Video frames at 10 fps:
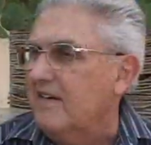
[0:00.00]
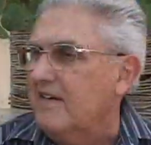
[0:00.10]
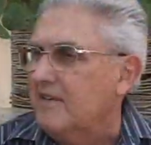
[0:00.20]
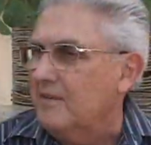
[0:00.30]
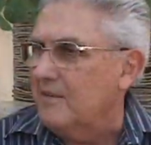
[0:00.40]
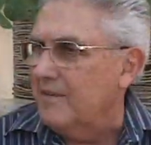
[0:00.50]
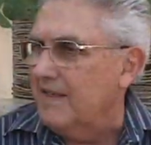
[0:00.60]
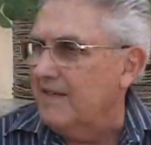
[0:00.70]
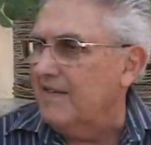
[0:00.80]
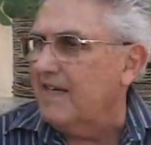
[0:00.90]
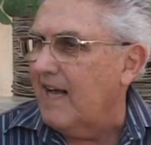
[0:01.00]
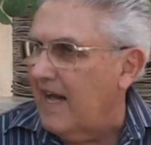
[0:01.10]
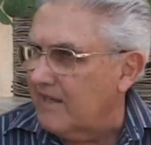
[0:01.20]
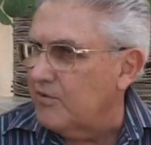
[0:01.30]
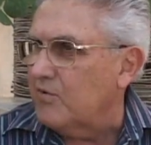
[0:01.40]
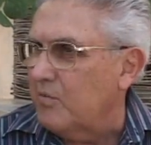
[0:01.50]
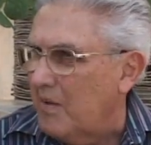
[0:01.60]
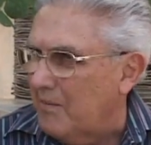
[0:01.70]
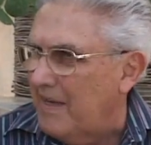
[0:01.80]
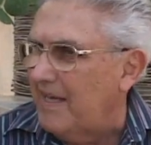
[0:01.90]
encantam com ela. Cactos,
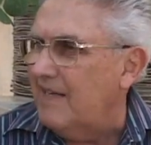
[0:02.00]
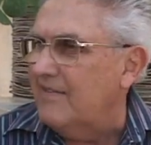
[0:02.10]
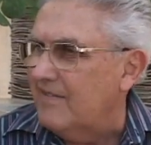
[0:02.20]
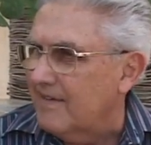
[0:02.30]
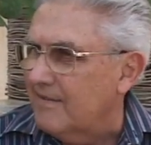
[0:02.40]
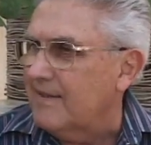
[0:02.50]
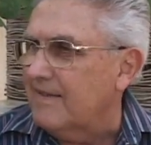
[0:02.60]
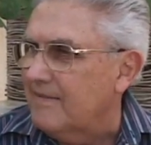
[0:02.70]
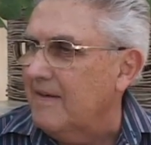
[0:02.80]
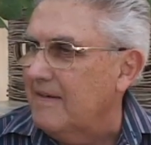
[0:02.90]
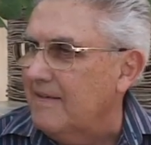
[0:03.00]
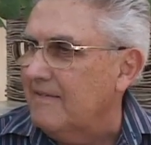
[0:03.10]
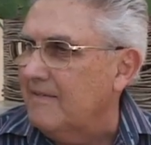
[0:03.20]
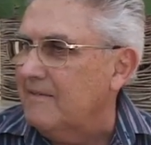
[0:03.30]
bromélias e coisas, não é?